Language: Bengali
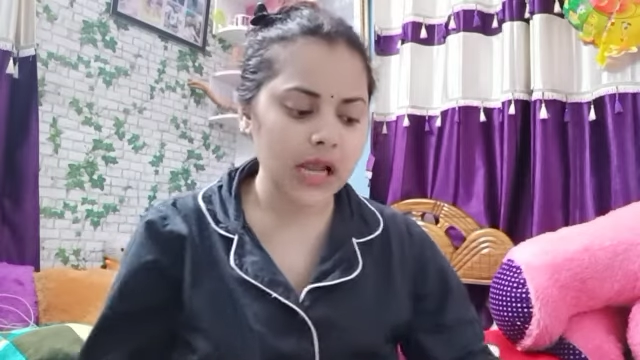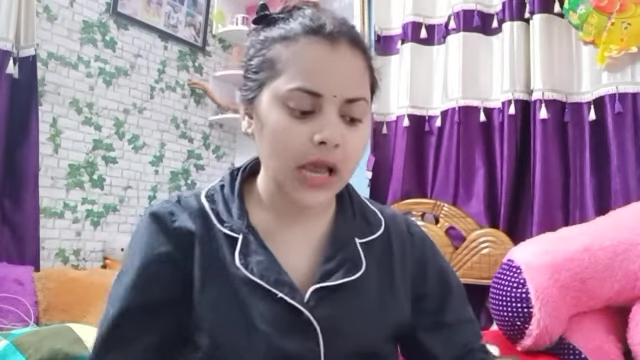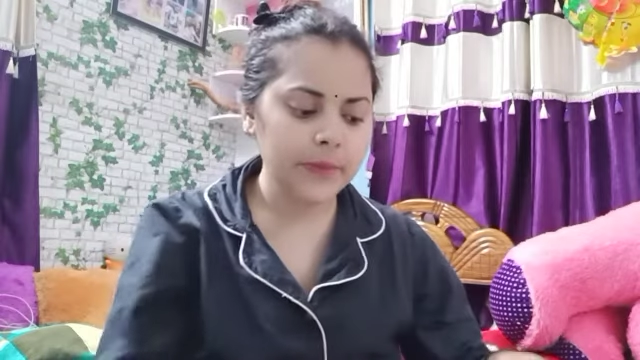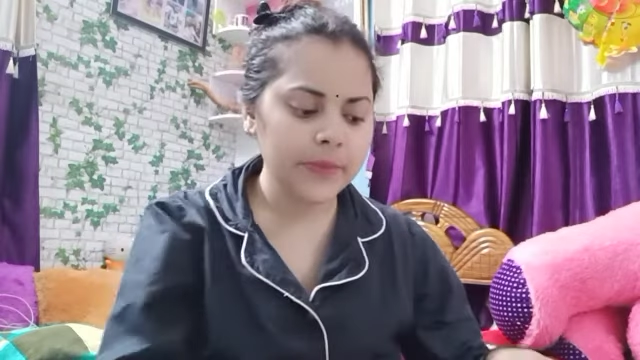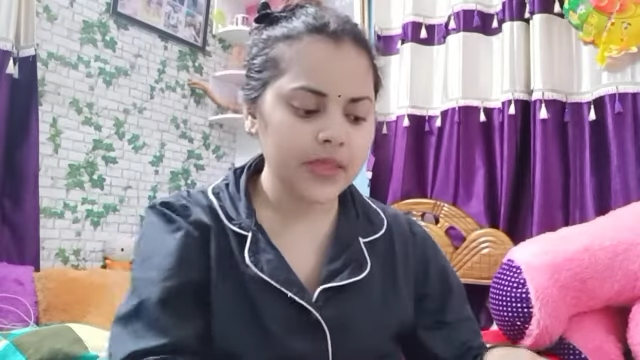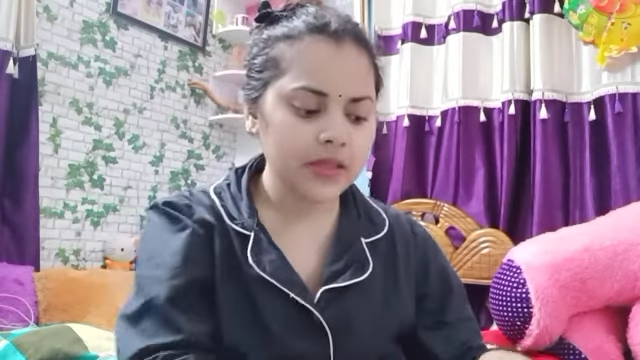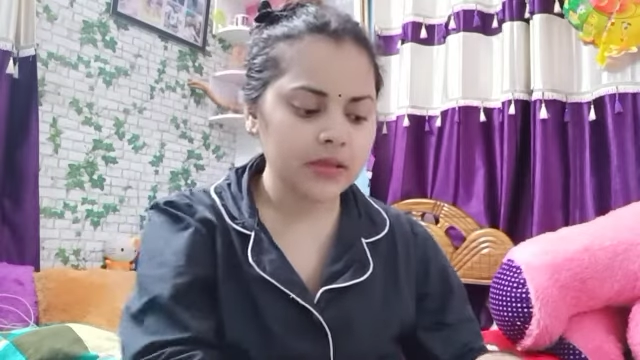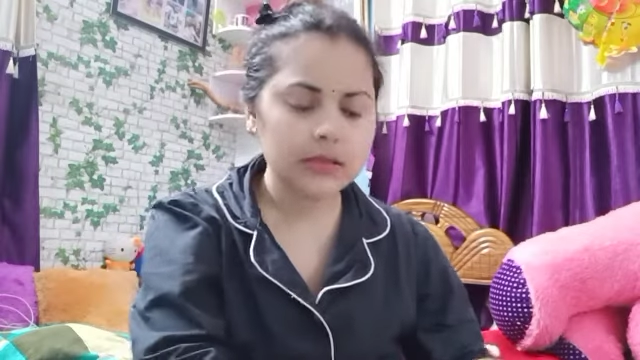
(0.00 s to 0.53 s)

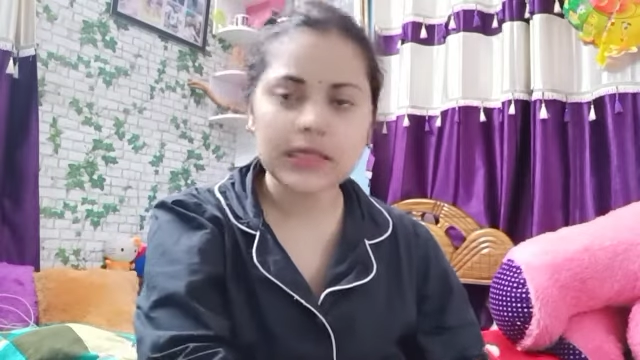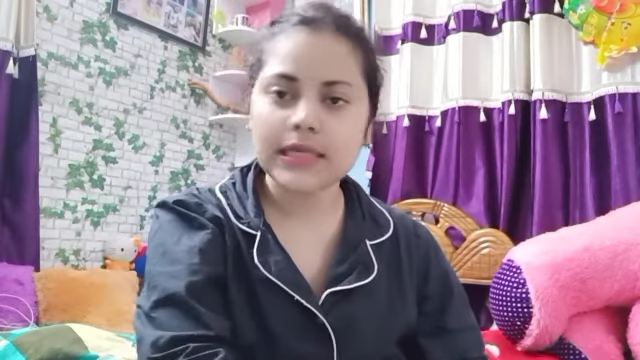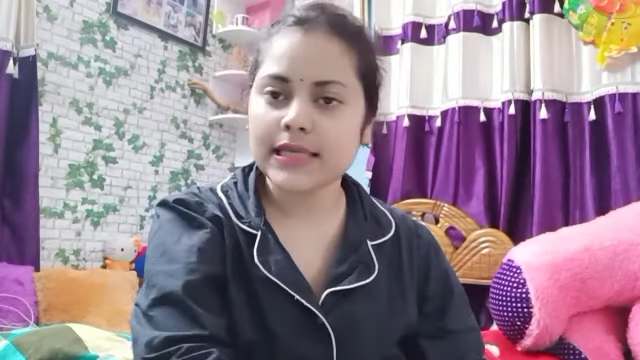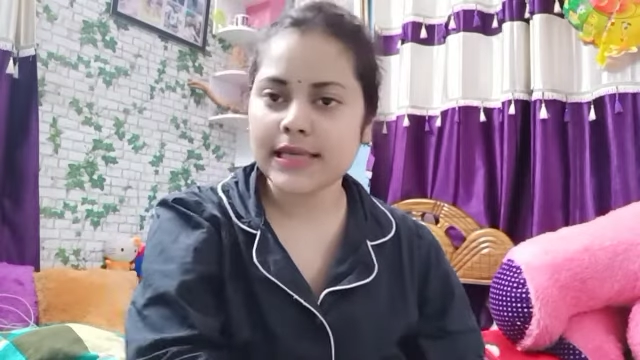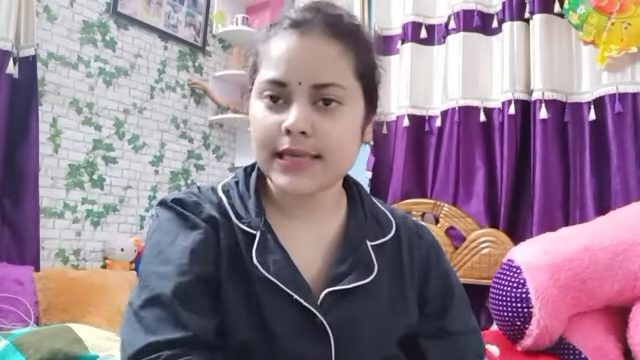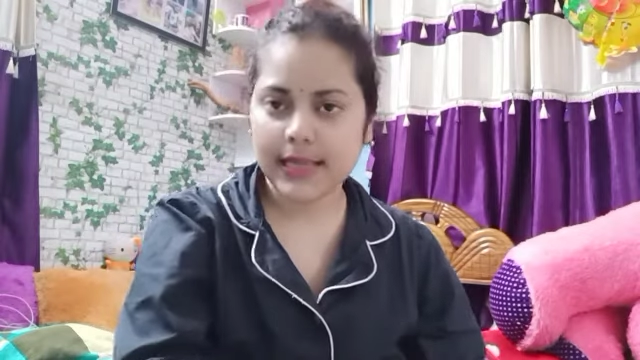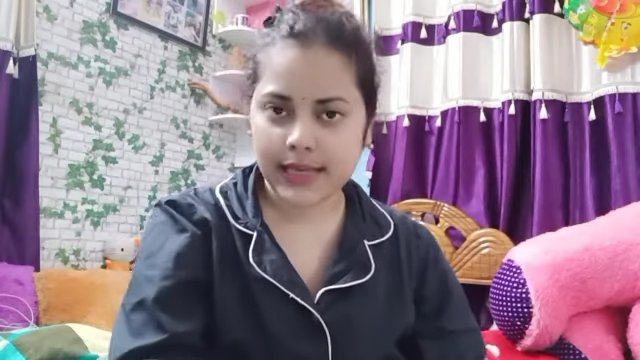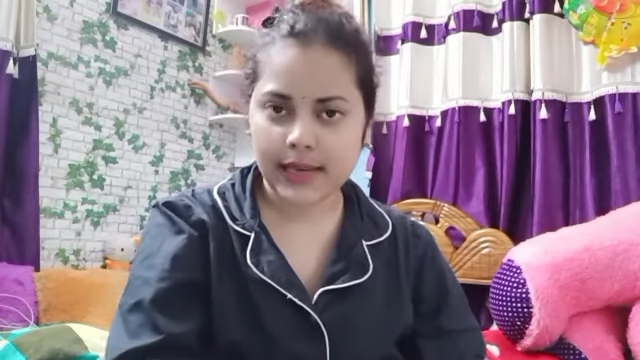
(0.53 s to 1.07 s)
আমি কী
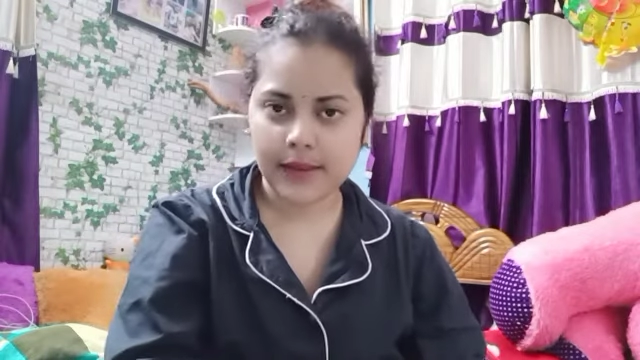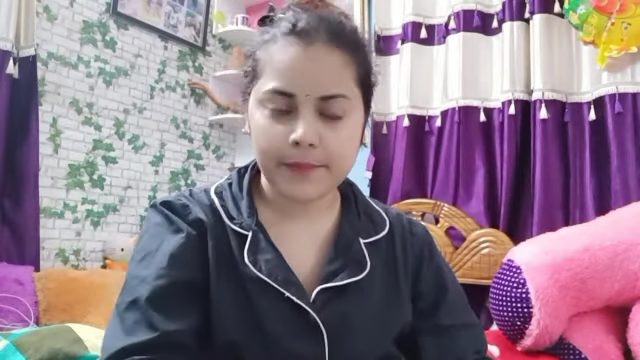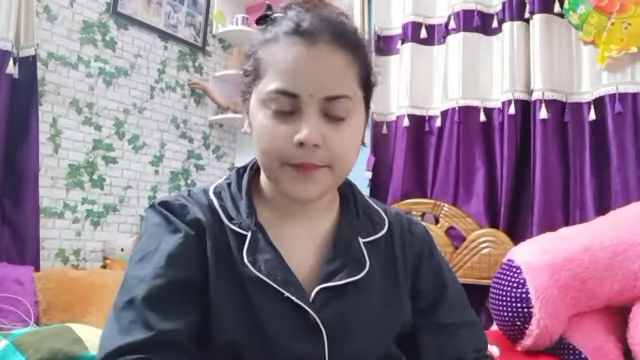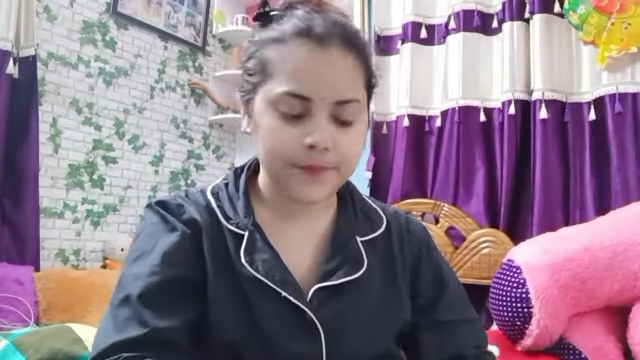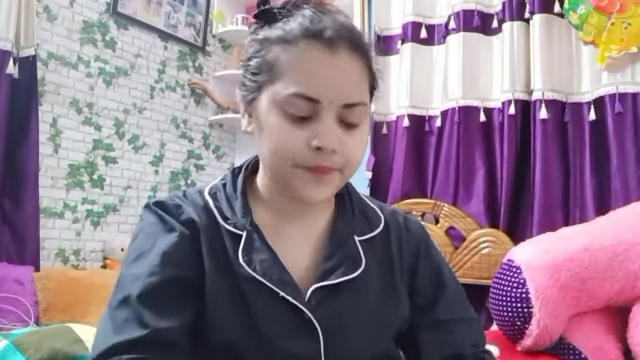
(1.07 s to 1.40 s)
কী কিনলাম